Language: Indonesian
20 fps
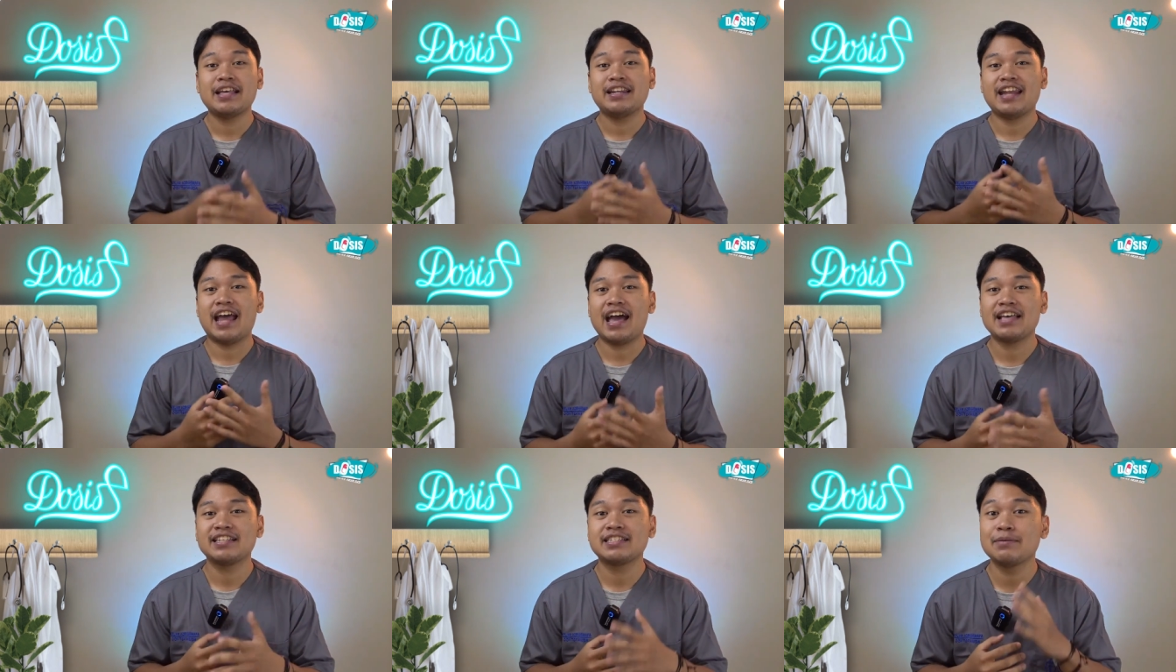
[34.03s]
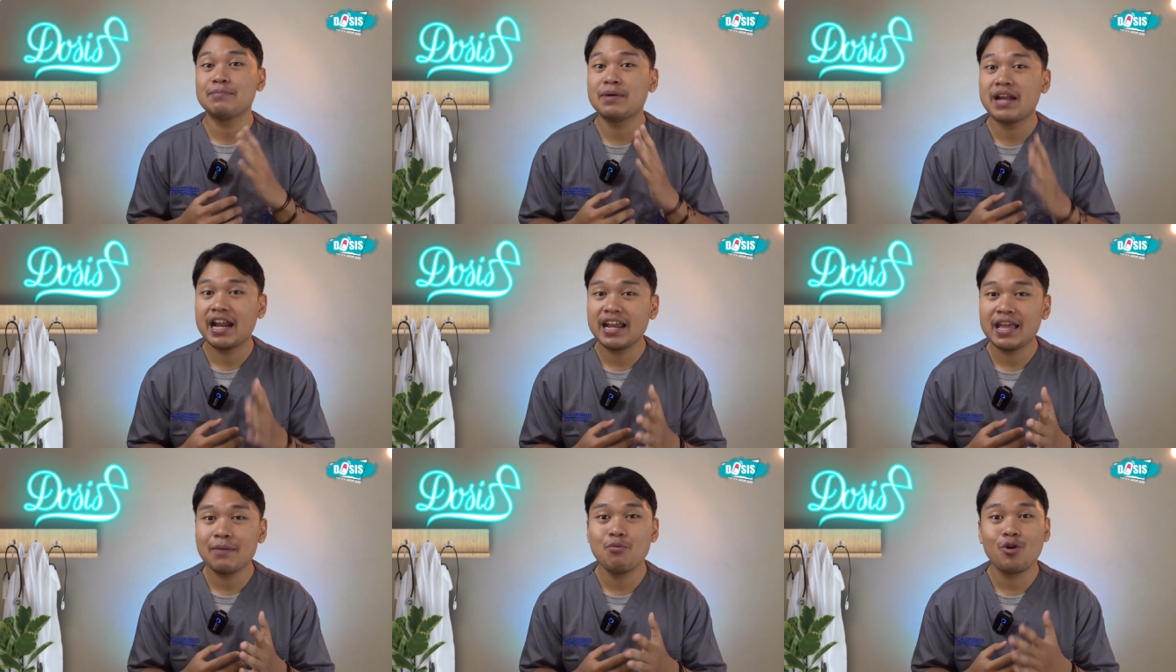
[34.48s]
Nah,
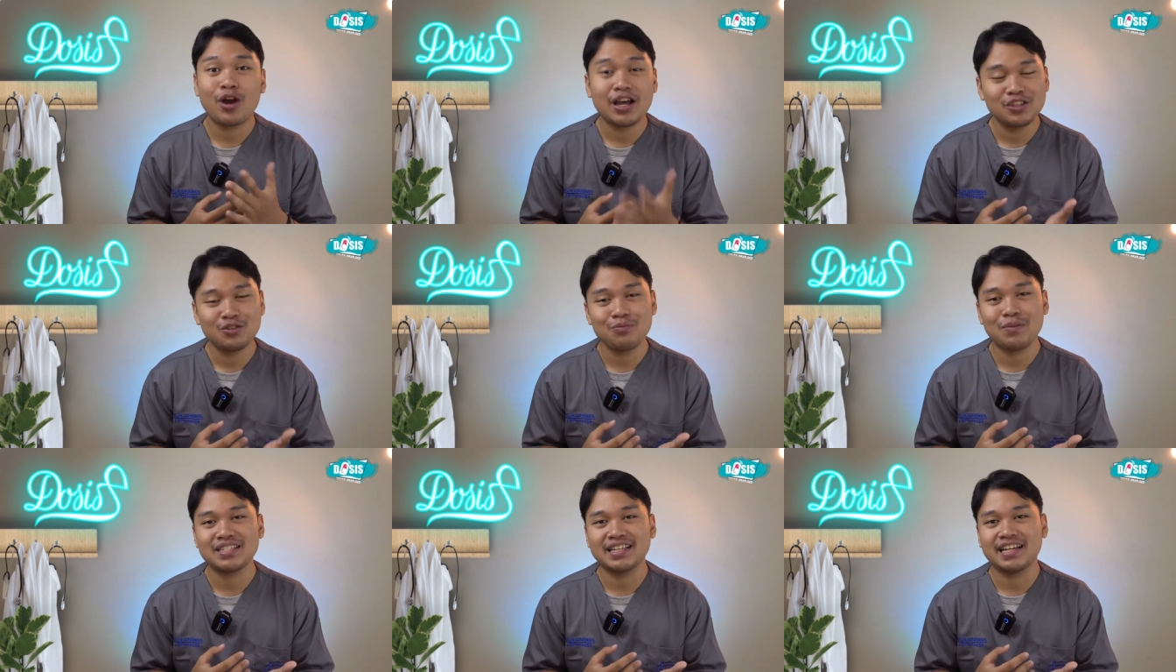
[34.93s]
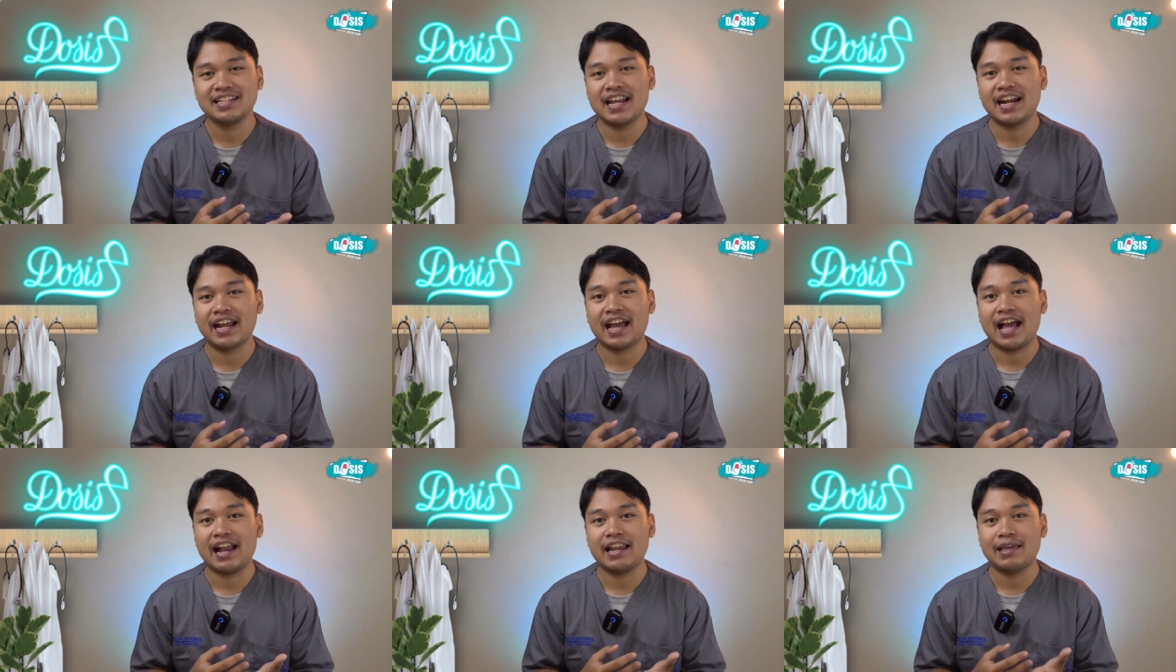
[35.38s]
sebenarnya bukan cuma
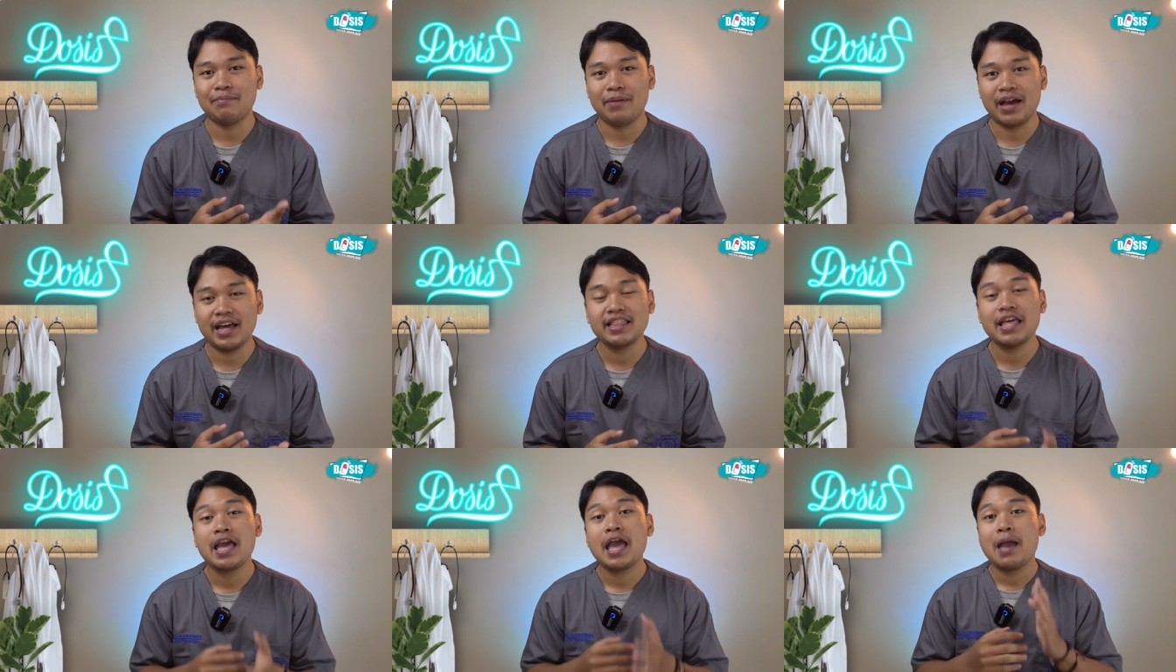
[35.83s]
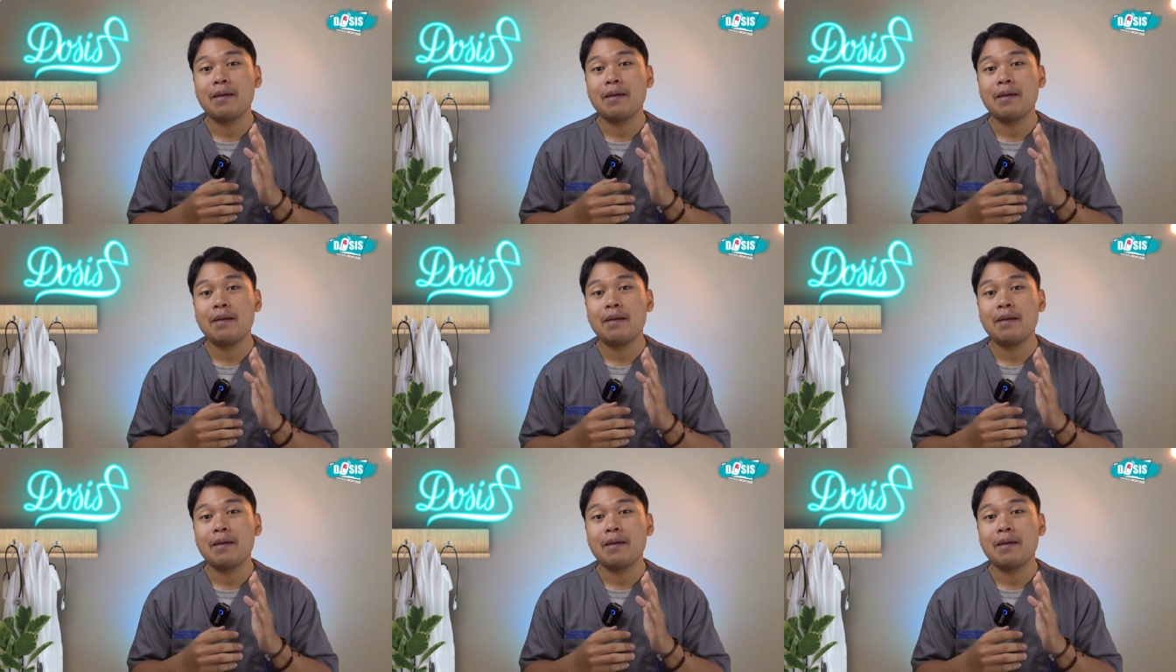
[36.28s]
sekedar kalimat,